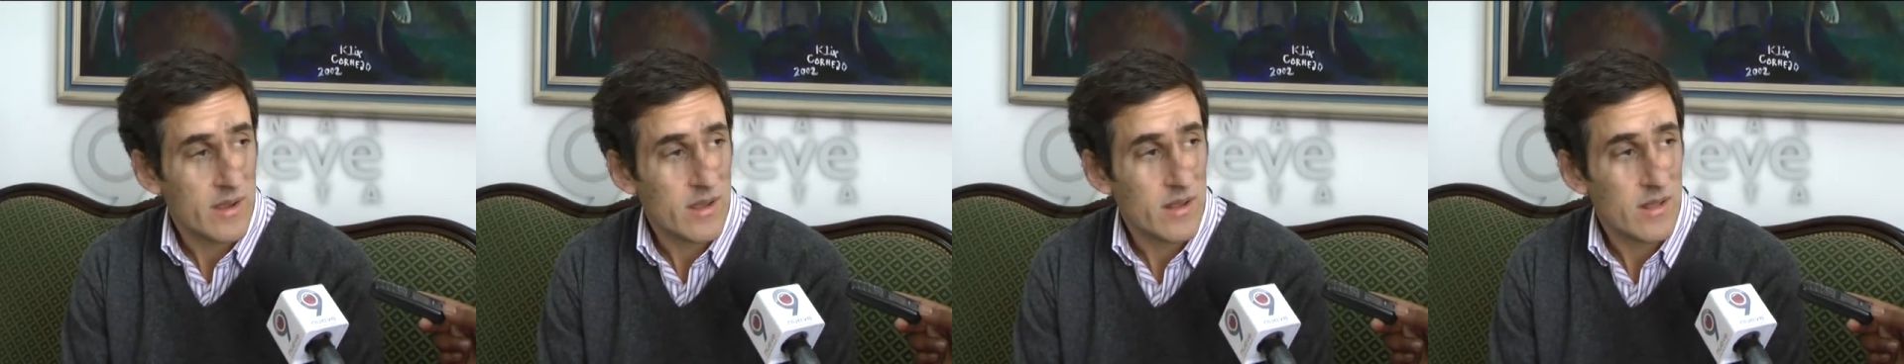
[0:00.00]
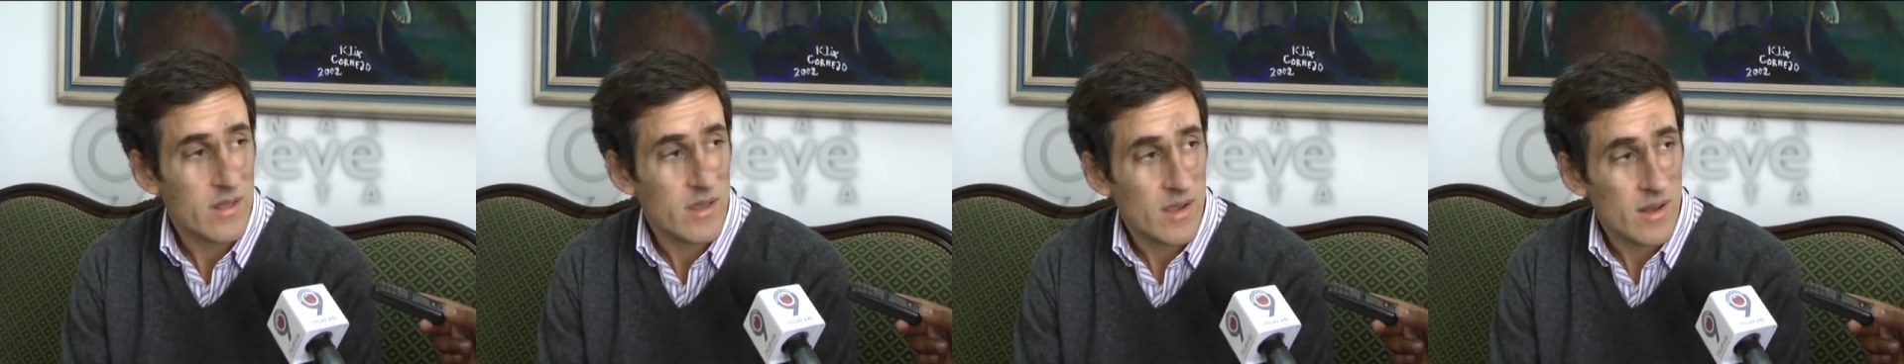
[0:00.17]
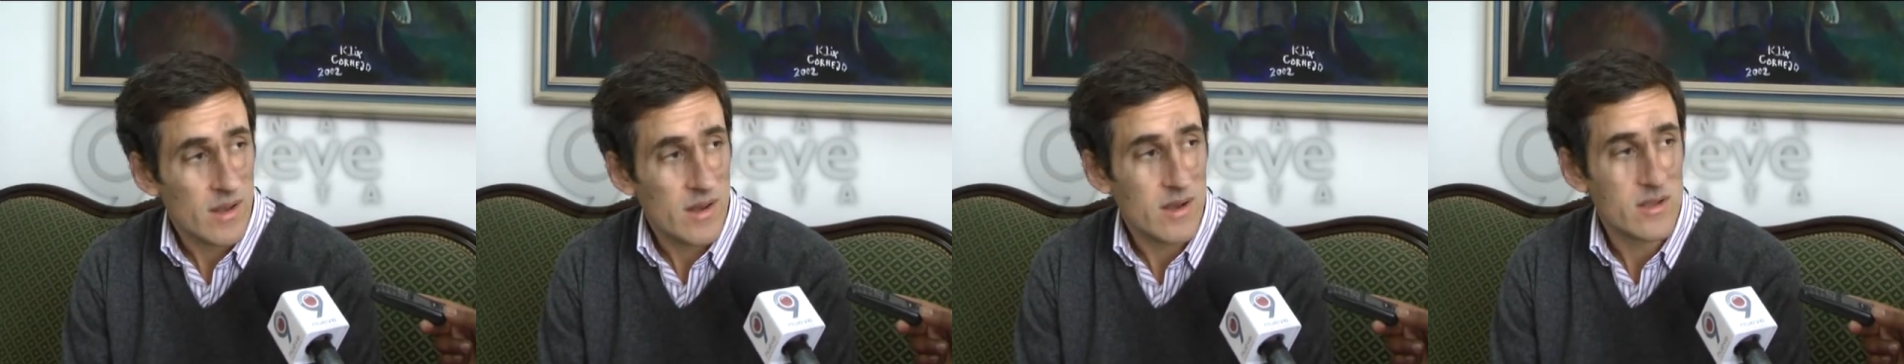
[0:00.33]

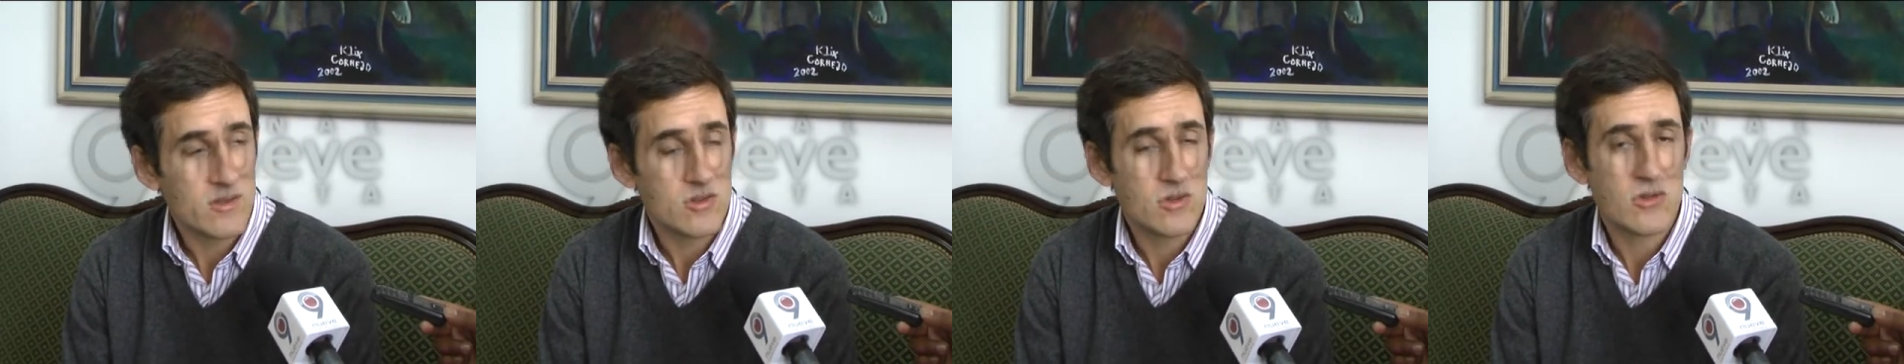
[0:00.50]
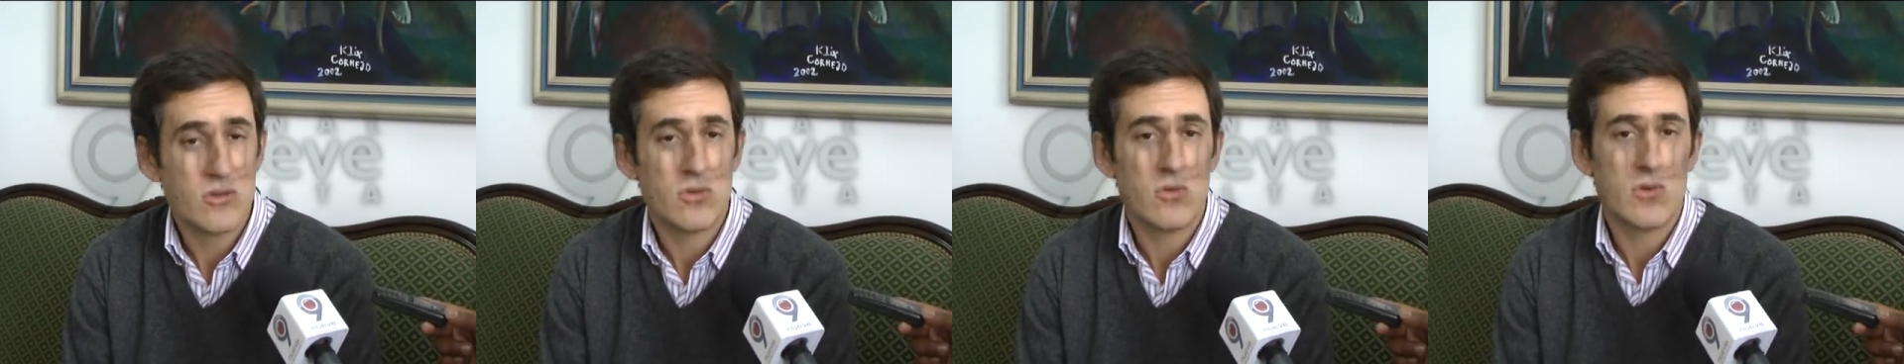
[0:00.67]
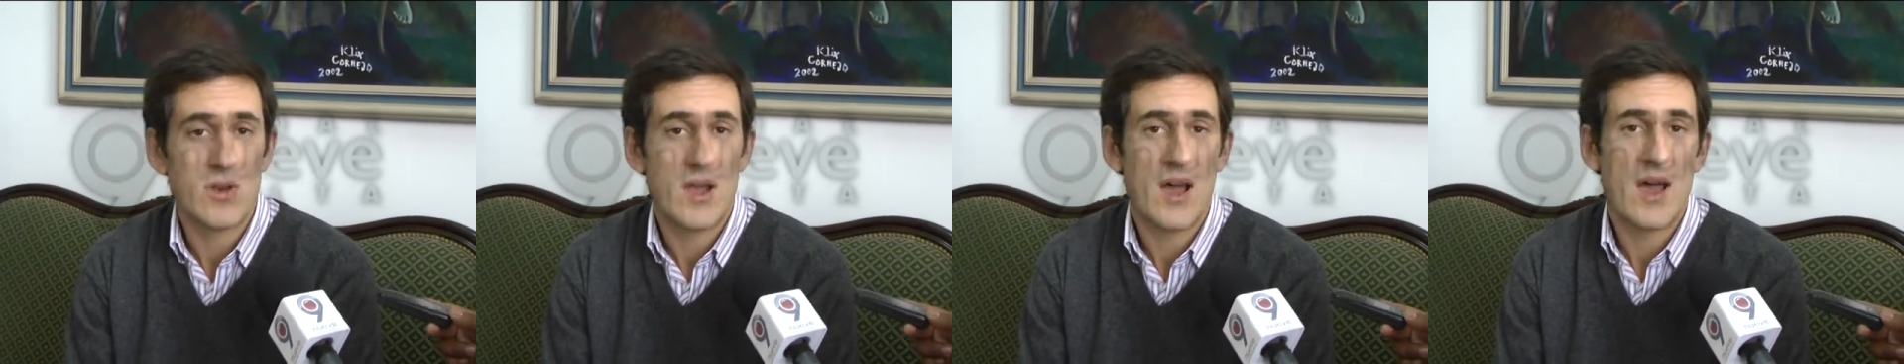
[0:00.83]
declaración
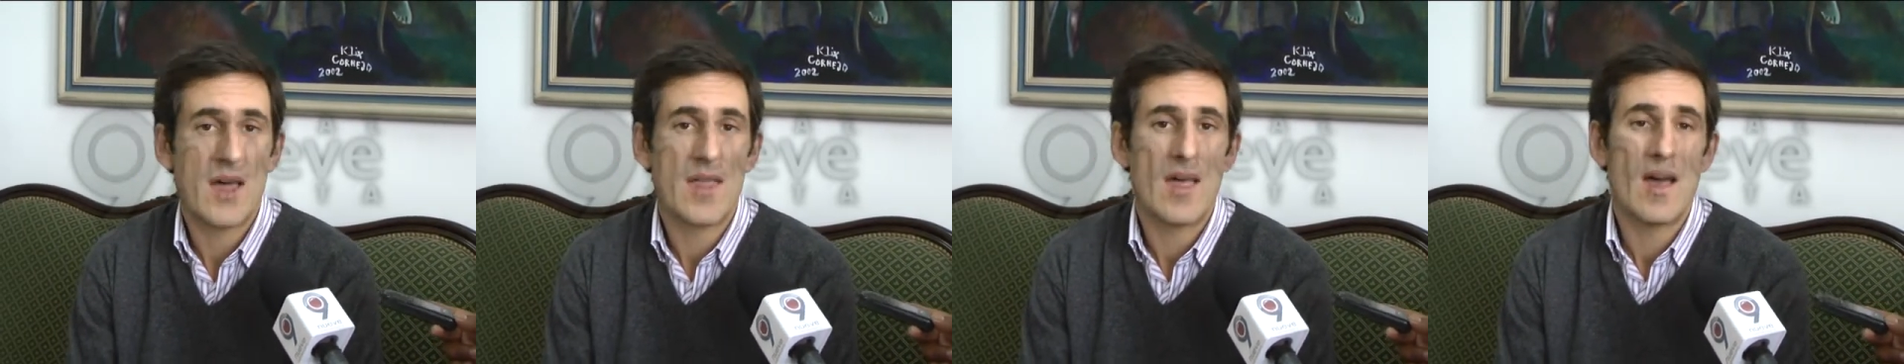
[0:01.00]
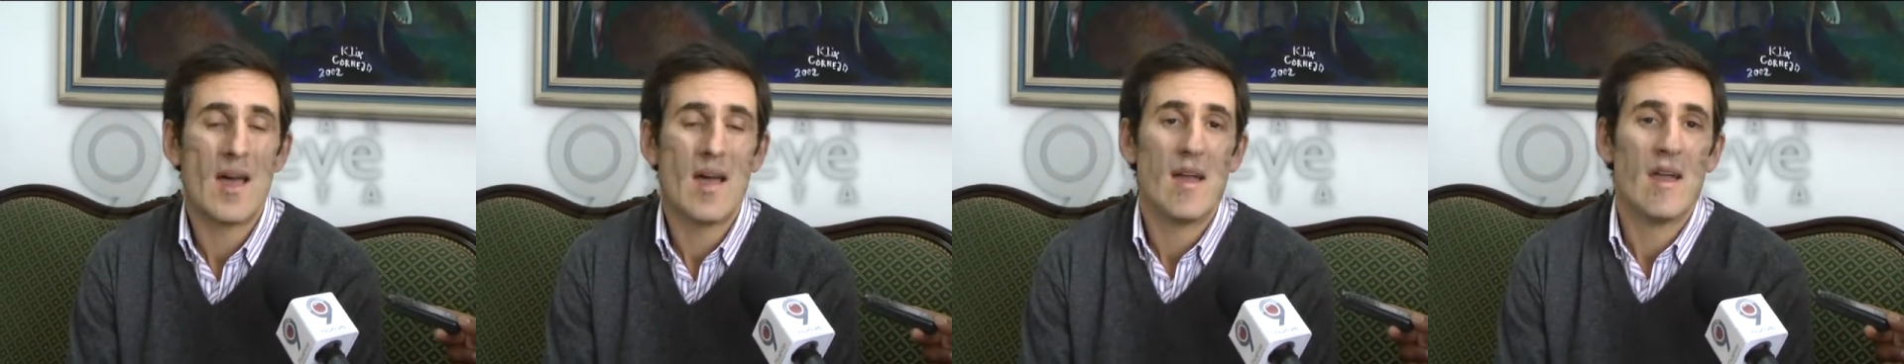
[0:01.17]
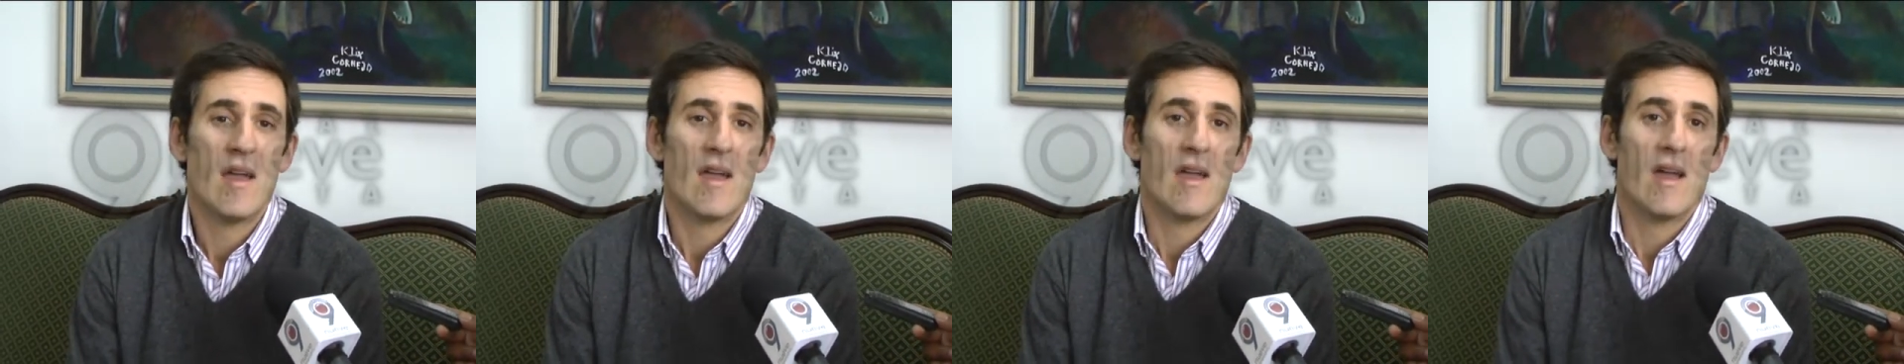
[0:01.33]

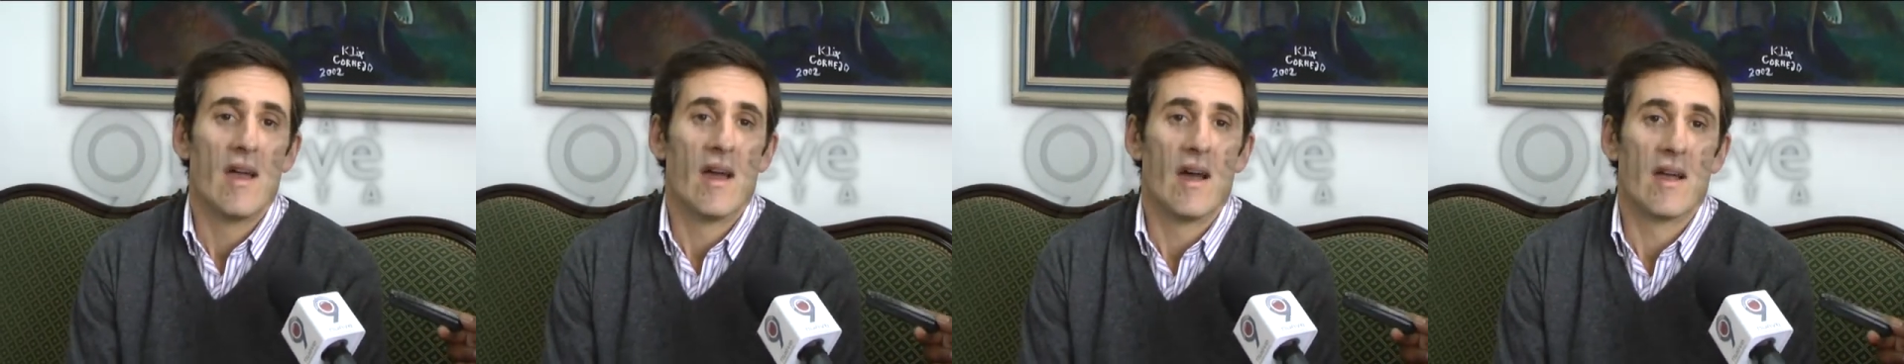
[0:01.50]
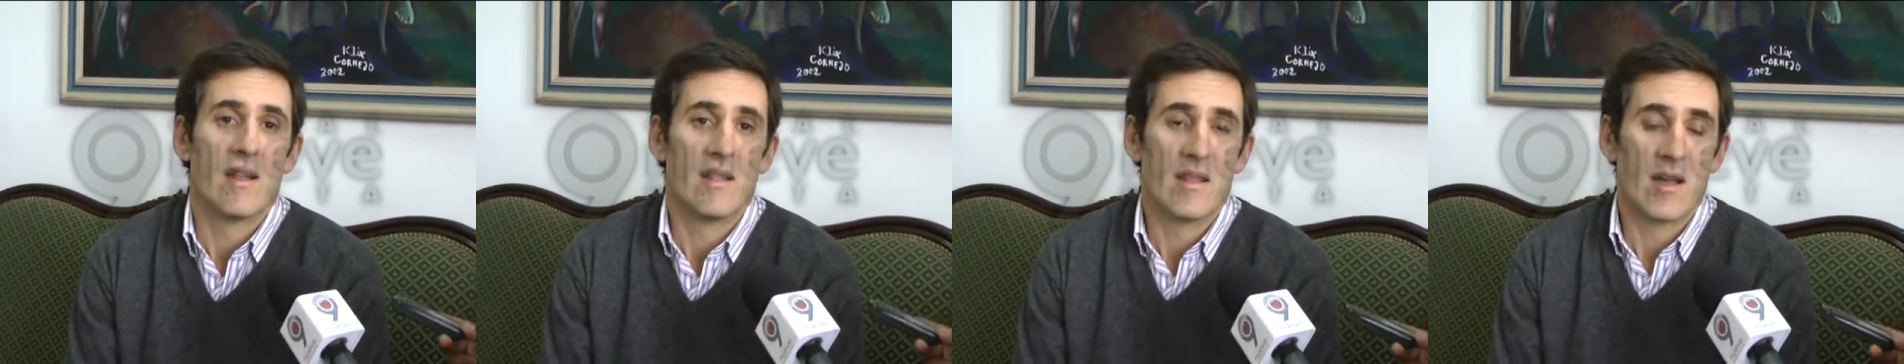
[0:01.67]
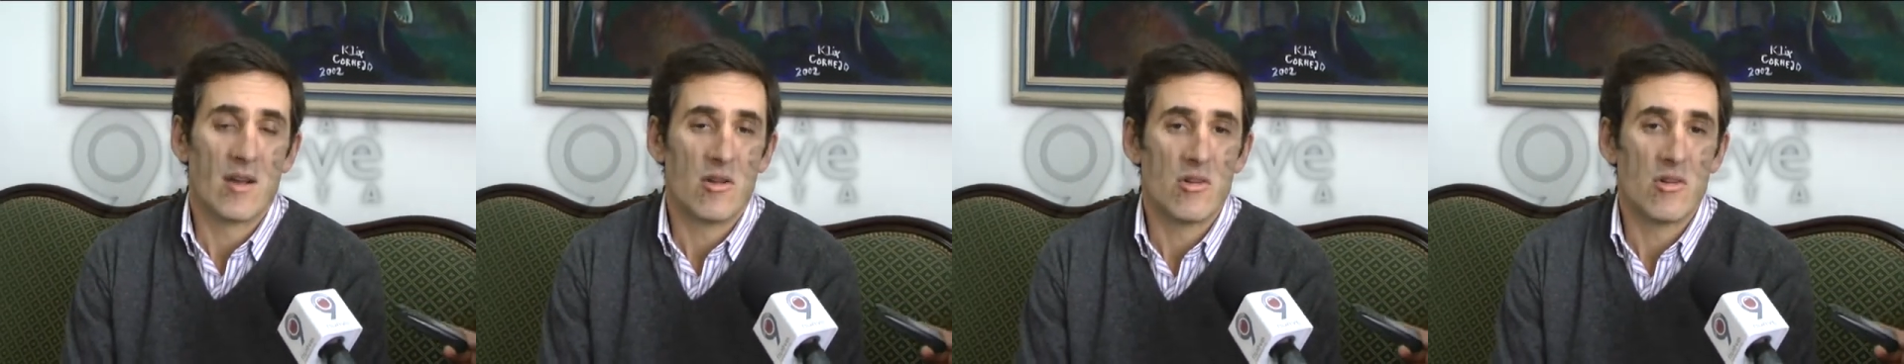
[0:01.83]
jurada hasta